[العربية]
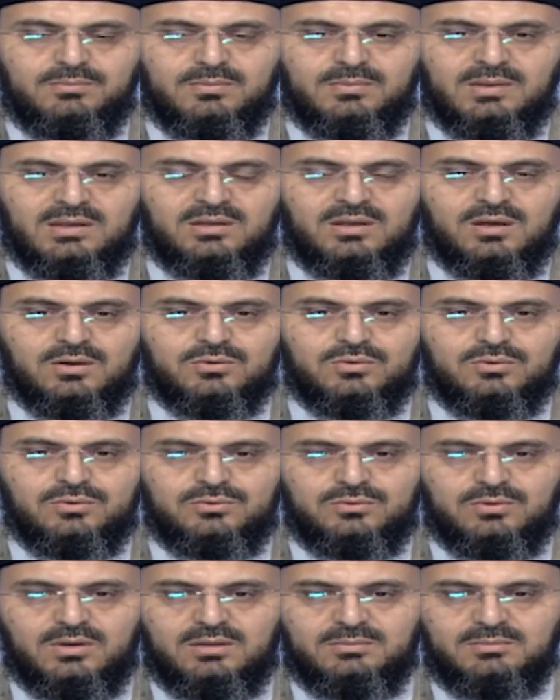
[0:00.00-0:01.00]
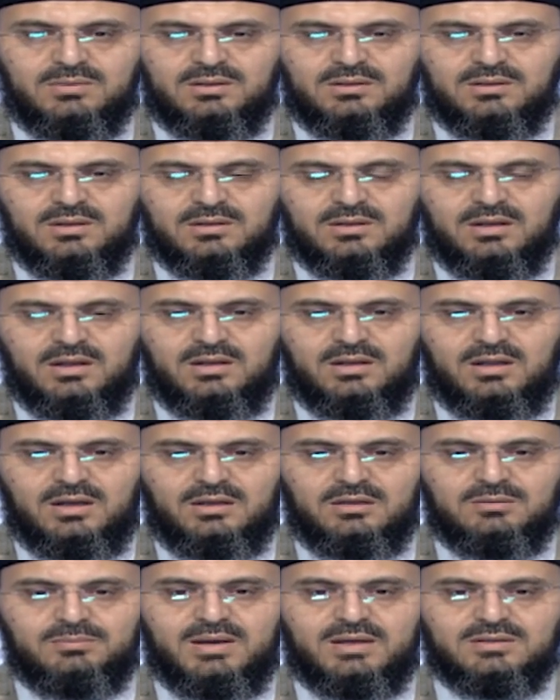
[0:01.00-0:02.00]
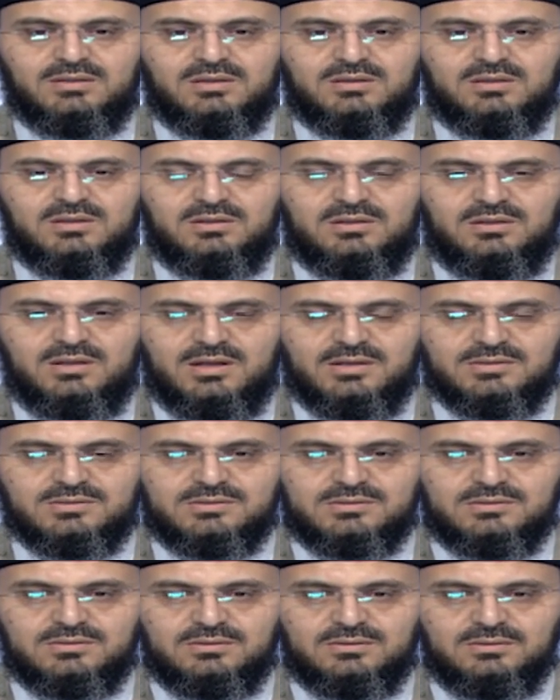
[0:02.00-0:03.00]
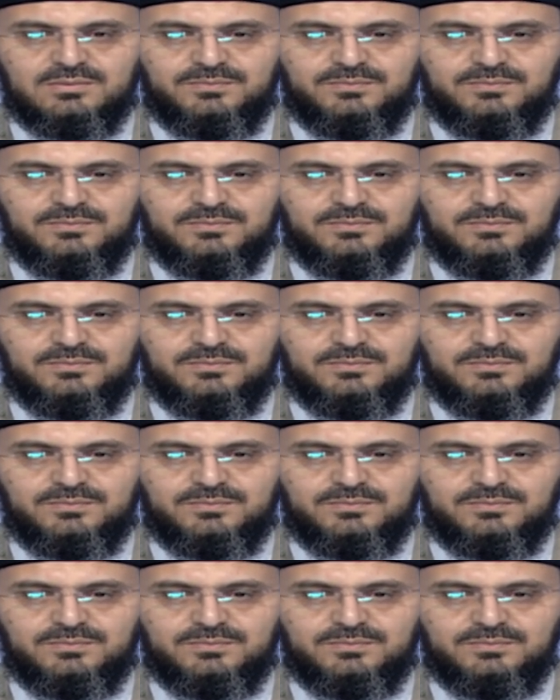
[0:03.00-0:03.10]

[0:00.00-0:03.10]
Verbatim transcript: من يكون أمينا على عبادة الناس